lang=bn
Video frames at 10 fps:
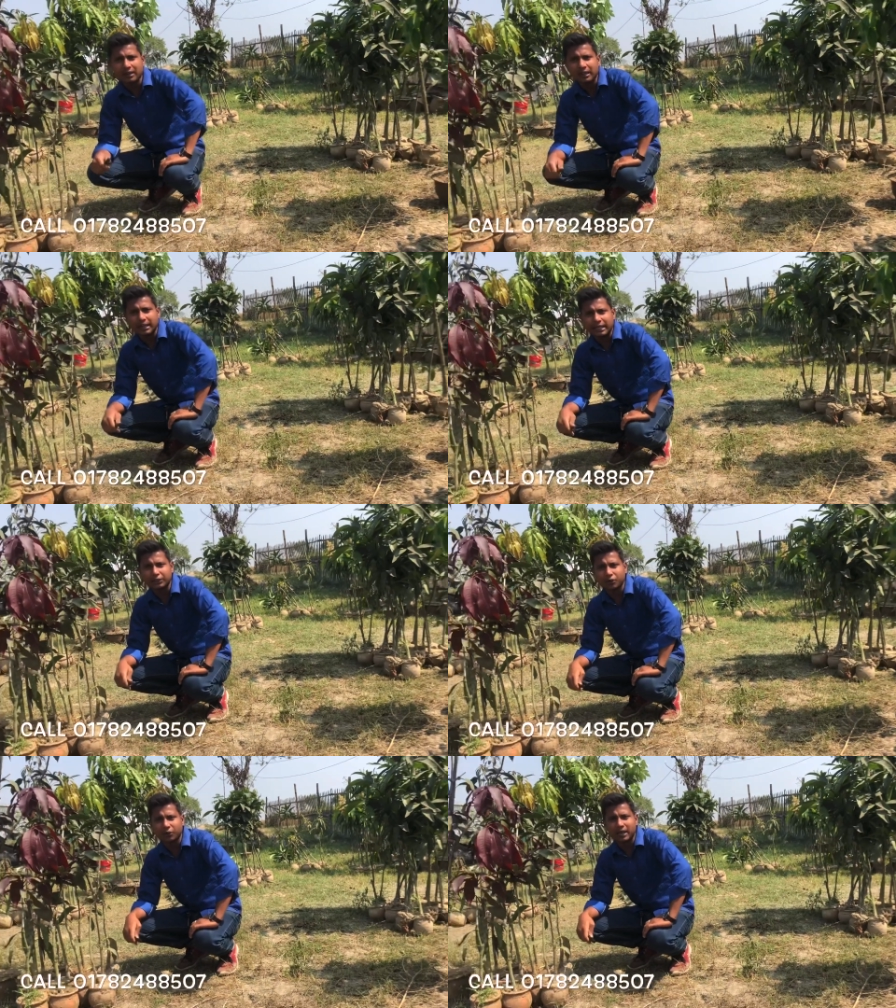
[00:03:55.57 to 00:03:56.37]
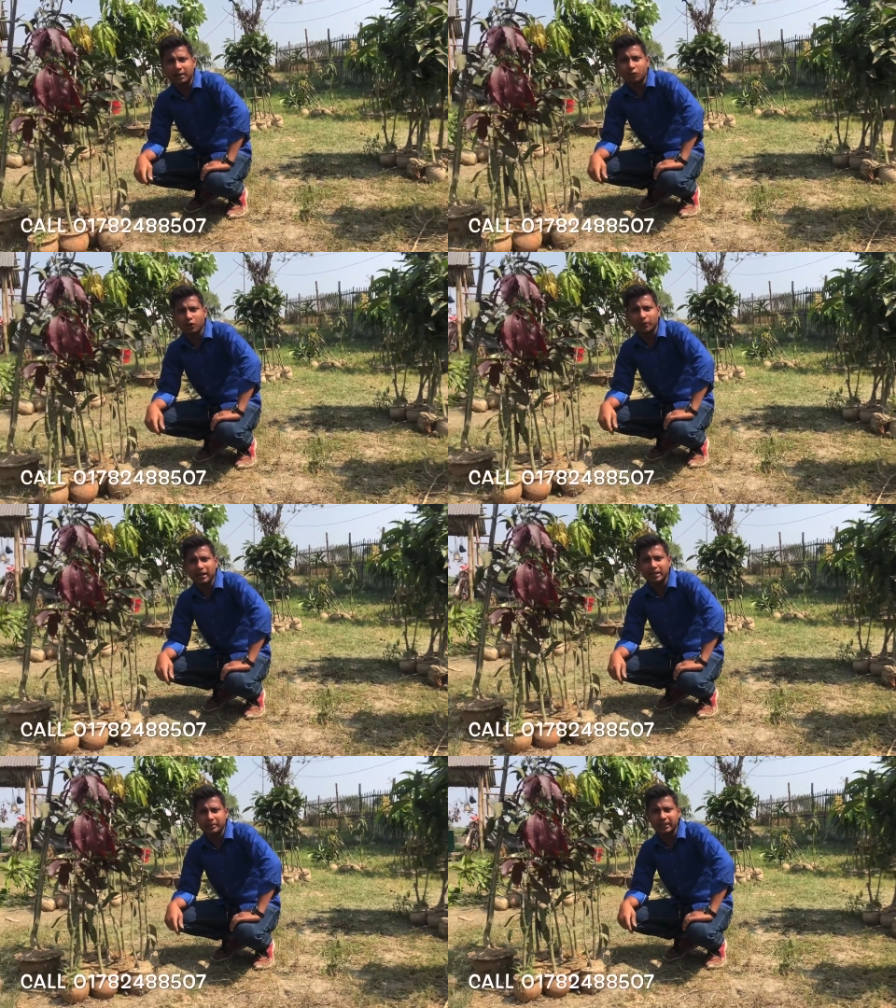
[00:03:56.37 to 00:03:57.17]
নেত্রকোনা এক বড় ভাই
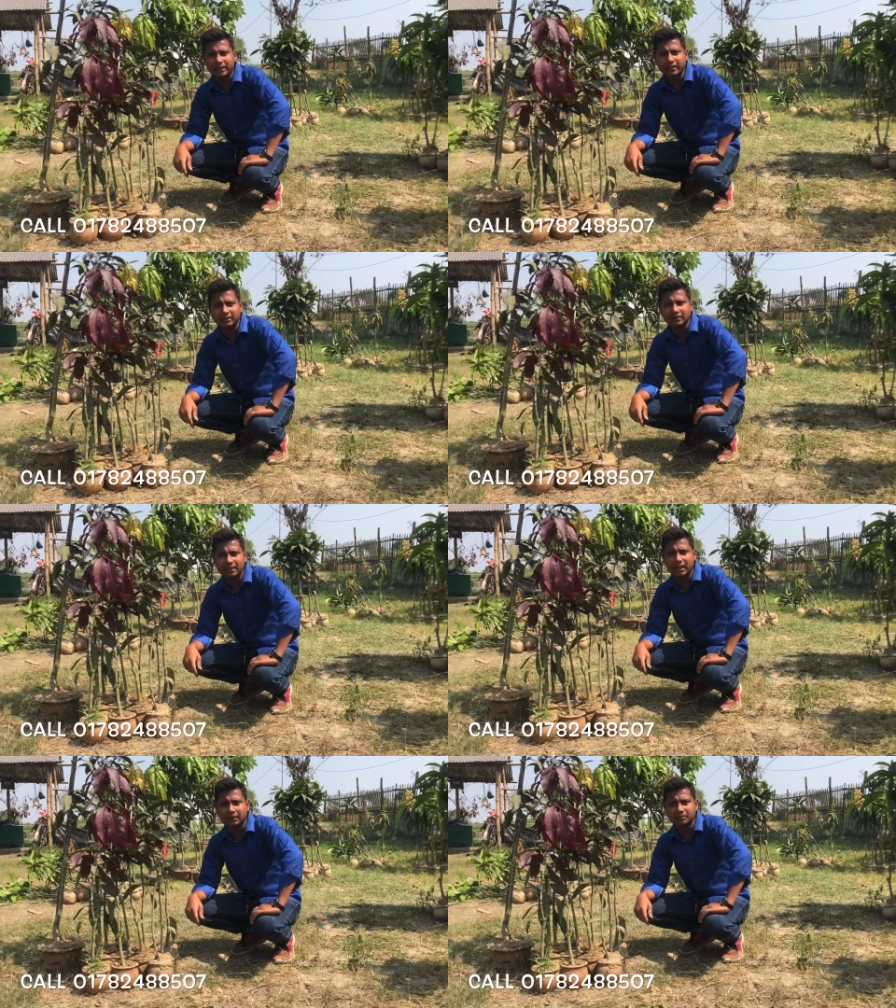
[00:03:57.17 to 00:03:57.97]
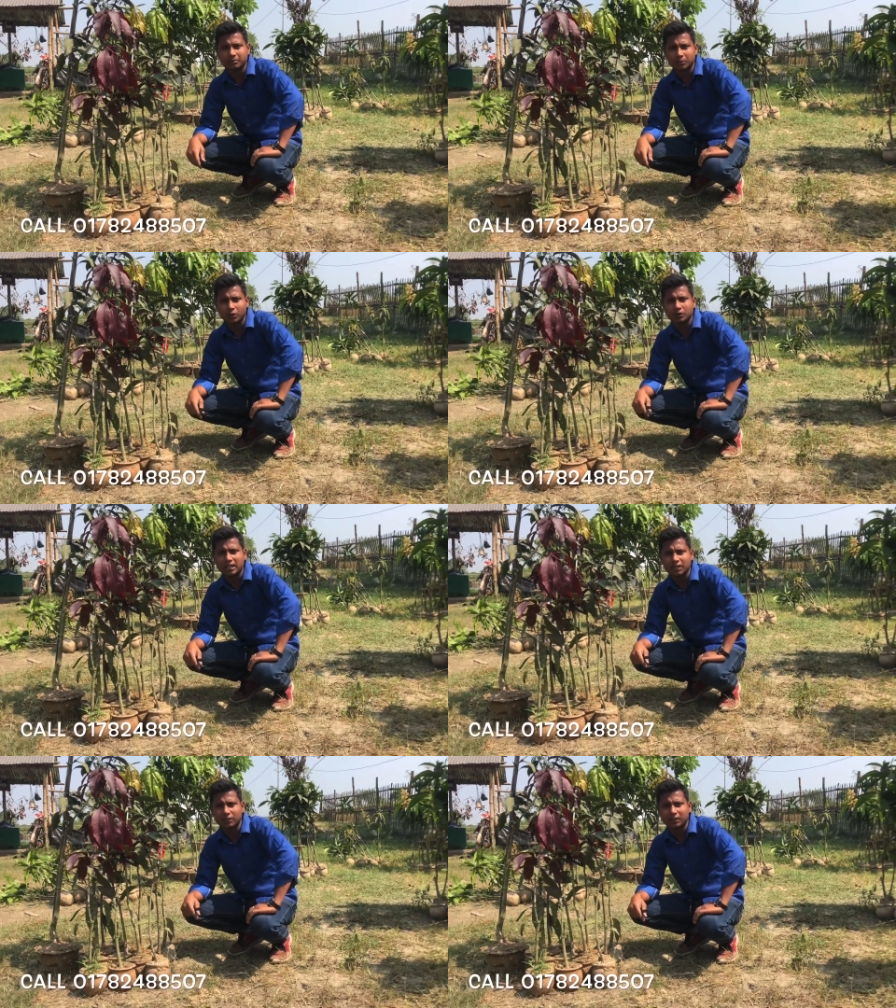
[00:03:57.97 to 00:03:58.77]
নিবে আর কি তার বড়
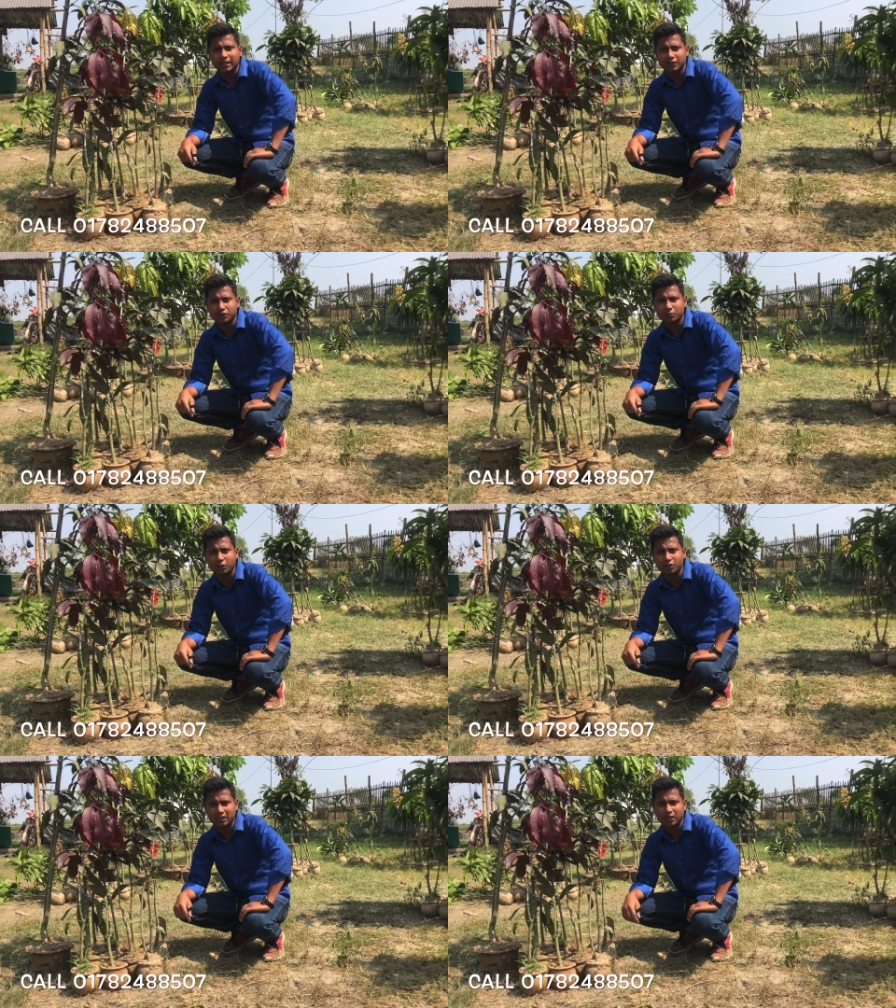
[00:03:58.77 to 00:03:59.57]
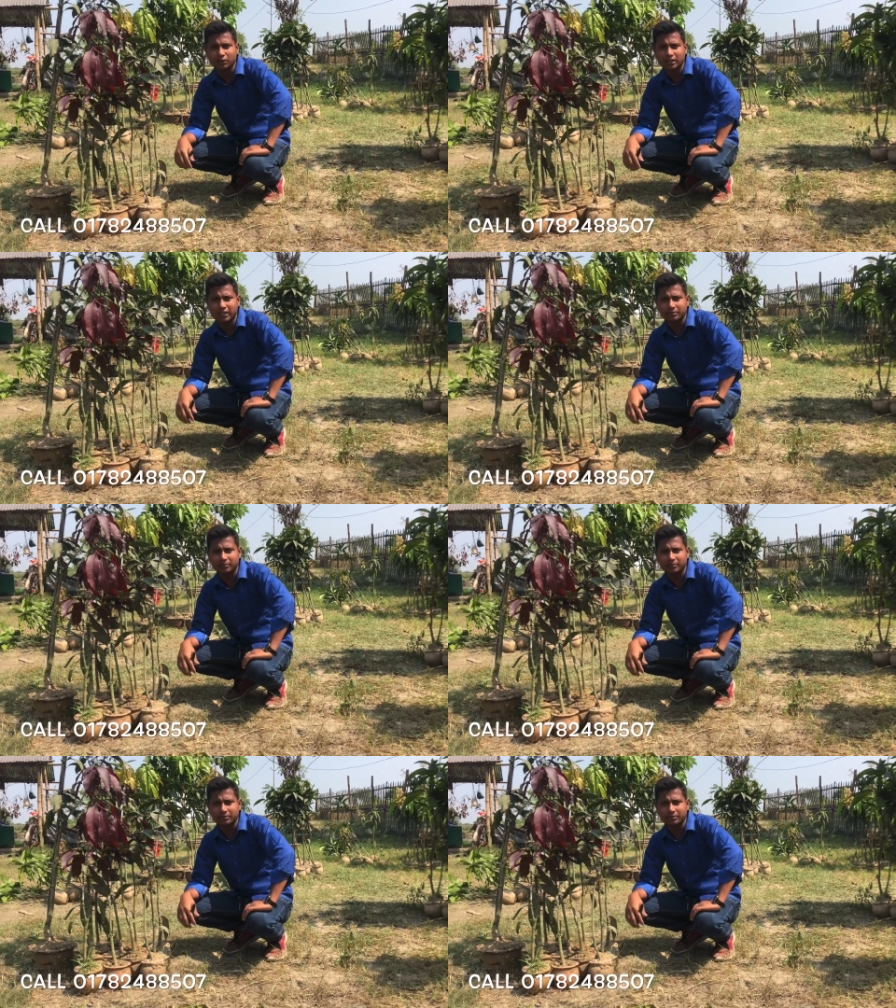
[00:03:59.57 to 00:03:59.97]
চারা দরকার এই জন্য বড় চারাগুলো নিয়ে